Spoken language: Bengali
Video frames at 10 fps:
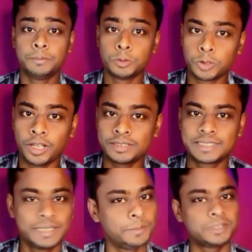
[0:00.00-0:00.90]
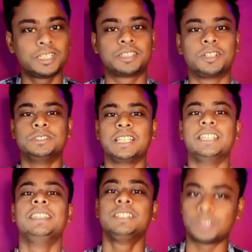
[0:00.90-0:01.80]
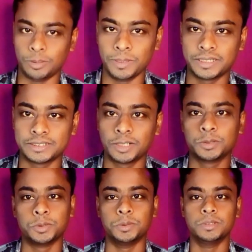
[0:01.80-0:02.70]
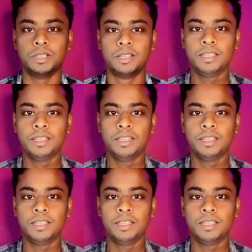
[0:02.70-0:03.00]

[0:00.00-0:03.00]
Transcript: হেই বন্ধুরা সিনেমার সাতকন চ্যানেলে সবাইকে স্বাগত